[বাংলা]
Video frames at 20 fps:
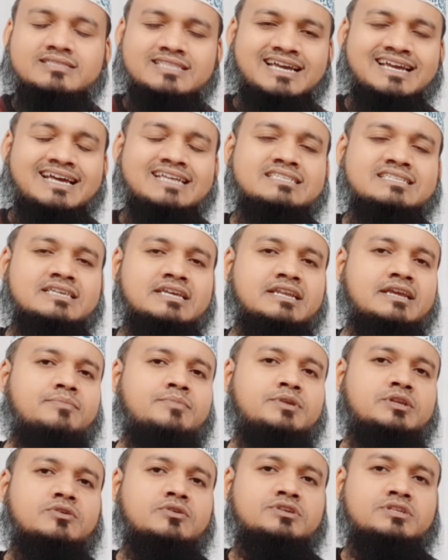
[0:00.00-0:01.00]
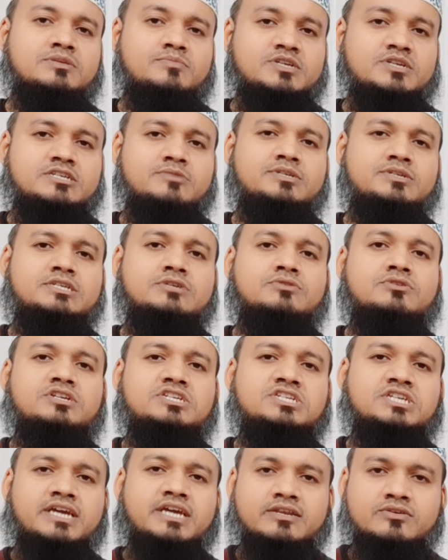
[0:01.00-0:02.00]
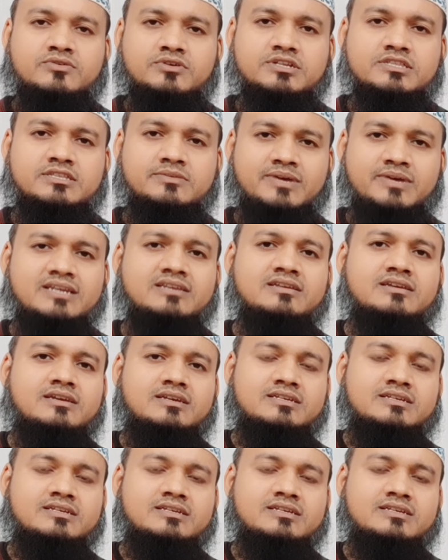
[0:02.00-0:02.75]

তাই আজকের এই ভিডিওটি বেশি বেশি করে শেয়ার করে দিবেন